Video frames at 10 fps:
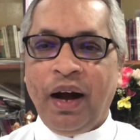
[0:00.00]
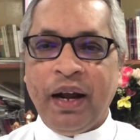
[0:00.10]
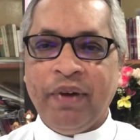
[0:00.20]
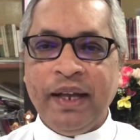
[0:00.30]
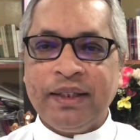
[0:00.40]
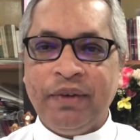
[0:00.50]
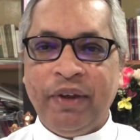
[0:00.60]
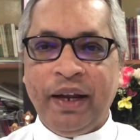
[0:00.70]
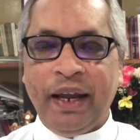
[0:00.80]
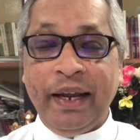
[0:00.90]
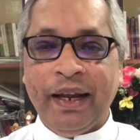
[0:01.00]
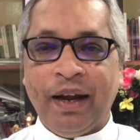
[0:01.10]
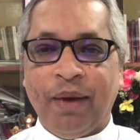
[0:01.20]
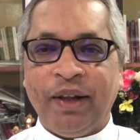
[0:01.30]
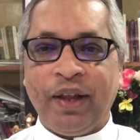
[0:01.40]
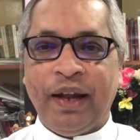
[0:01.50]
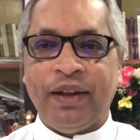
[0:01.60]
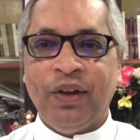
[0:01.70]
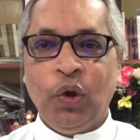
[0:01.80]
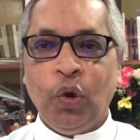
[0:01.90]
ஆண்டவர் இயேசுவின் இனிய நாமத்திலே
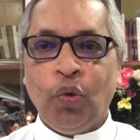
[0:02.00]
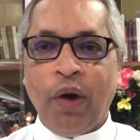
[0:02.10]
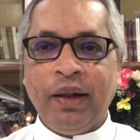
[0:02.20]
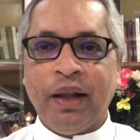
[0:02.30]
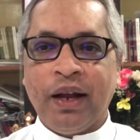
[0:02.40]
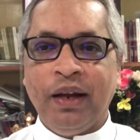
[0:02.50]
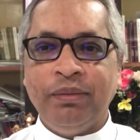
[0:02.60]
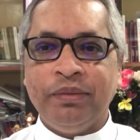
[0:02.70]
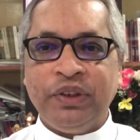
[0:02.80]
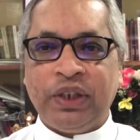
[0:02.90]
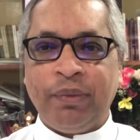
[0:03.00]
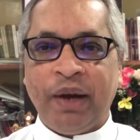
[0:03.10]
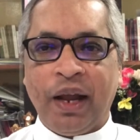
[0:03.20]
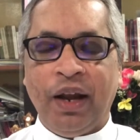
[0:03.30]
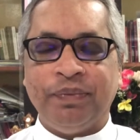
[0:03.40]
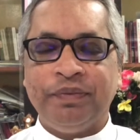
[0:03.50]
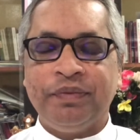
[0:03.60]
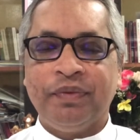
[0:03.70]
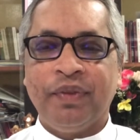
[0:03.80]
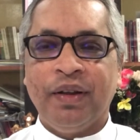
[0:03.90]
வாழ்த்துக்களும் ஜெபங்களும்
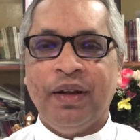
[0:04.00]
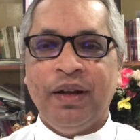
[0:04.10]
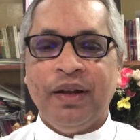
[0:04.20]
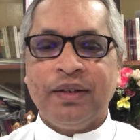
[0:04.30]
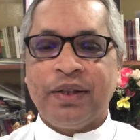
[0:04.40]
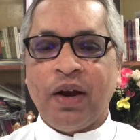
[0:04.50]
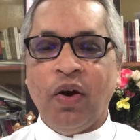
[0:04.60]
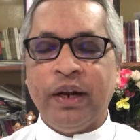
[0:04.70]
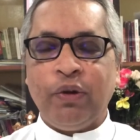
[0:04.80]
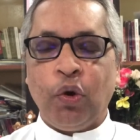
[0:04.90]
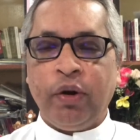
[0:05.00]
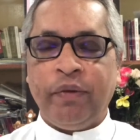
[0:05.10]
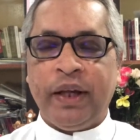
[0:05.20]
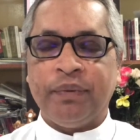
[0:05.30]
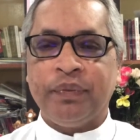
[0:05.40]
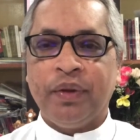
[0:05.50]
சகோதரர் ஒருவர்